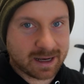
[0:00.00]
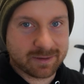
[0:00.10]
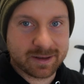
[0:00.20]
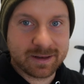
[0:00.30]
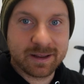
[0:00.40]

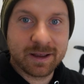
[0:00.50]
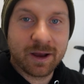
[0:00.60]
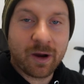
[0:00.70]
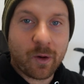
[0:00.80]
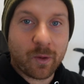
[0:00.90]
der Wind.
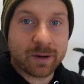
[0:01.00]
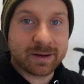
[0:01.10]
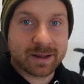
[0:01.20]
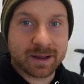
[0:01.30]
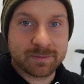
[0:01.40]

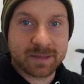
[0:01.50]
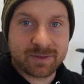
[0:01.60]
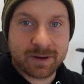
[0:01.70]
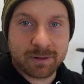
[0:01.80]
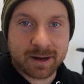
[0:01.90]
Und ähm, das
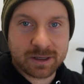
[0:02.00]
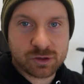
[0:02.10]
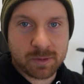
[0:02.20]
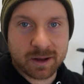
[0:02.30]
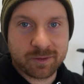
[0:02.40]
Video hatte ich
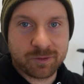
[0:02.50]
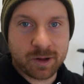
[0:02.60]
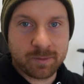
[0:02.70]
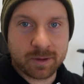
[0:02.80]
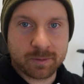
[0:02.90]
schon mal
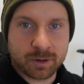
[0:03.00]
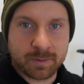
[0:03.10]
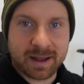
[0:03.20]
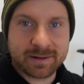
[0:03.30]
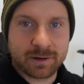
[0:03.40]
gefilmt zum
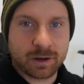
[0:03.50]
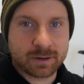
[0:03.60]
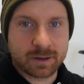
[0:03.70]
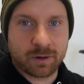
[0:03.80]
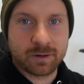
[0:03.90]
ersten
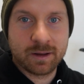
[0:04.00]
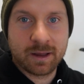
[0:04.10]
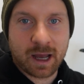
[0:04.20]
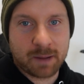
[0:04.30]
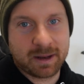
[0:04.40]
Lockdown,
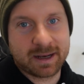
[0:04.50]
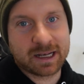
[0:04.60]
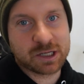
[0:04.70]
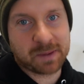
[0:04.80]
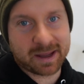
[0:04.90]
habe leider
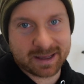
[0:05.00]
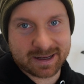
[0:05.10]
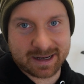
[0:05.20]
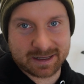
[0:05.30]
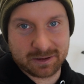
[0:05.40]
die
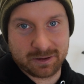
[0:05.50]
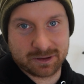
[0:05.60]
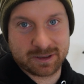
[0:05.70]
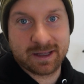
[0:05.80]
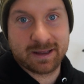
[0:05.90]
Speicherkarte
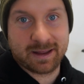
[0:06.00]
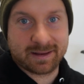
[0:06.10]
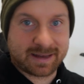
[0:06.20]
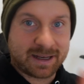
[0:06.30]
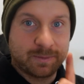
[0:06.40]
gelöscht.
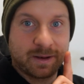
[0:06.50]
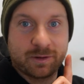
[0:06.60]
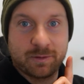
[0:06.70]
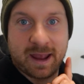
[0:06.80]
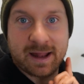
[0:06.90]
Es geht um das
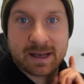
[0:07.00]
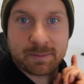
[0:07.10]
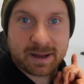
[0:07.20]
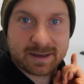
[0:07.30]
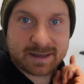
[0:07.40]
Duell der
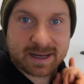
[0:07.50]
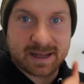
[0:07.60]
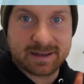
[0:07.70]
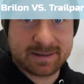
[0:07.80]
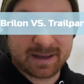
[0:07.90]
beiden
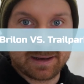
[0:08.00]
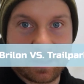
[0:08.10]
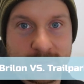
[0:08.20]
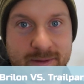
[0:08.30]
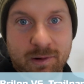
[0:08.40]
Trail
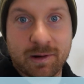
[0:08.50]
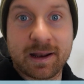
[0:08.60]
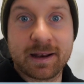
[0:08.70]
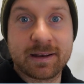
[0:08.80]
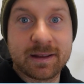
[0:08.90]
Center im
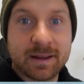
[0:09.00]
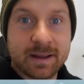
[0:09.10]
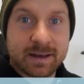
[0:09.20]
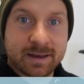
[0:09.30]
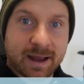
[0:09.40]
Sauerland.
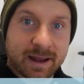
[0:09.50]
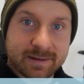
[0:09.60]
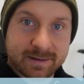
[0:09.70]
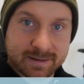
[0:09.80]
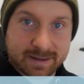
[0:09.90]
Die
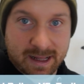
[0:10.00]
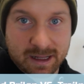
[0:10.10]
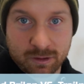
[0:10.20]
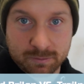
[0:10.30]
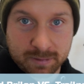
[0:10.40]
heißen
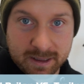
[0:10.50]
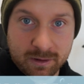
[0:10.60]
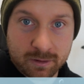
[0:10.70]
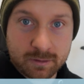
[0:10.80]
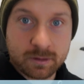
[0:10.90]
Trailground
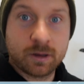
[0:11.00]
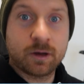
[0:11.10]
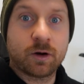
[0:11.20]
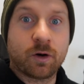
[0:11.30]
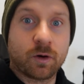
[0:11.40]
Brilon
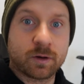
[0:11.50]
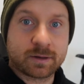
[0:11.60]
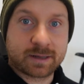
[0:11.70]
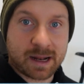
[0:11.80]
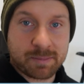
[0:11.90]

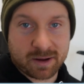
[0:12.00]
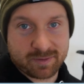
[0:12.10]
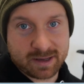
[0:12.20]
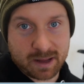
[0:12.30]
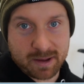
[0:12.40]
und Trailpark
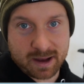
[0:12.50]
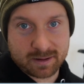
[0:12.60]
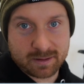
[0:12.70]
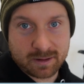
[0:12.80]
Winterberg.